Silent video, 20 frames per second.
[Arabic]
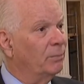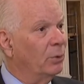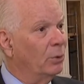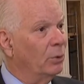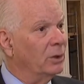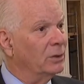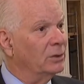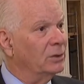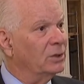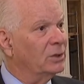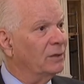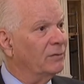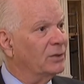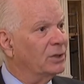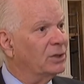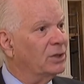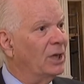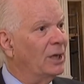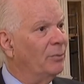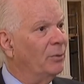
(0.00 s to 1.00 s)
لكن يجب
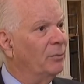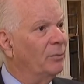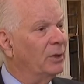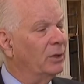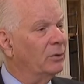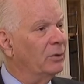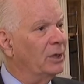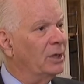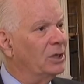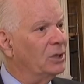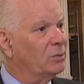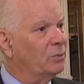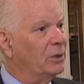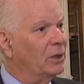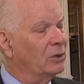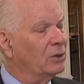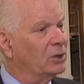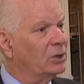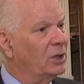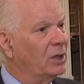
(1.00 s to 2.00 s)
أن نتأكد من أن
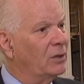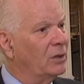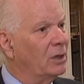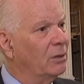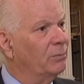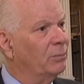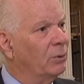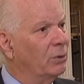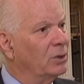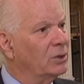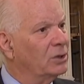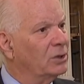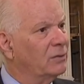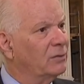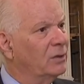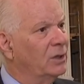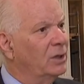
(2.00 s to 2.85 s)
لنا شركاء في محاربة